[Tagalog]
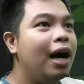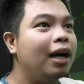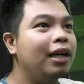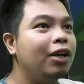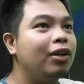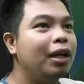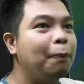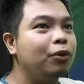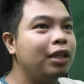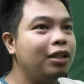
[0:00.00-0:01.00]
Ang layo na
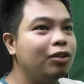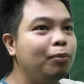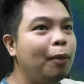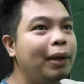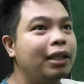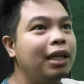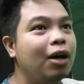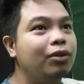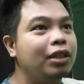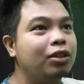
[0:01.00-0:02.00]
napuntan ko, bumalik
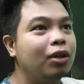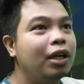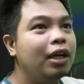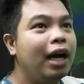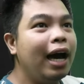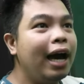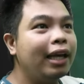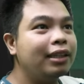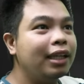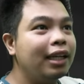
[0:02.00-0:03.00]
lang ako dito.
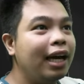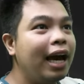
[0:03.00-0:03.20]
Hi! Tara na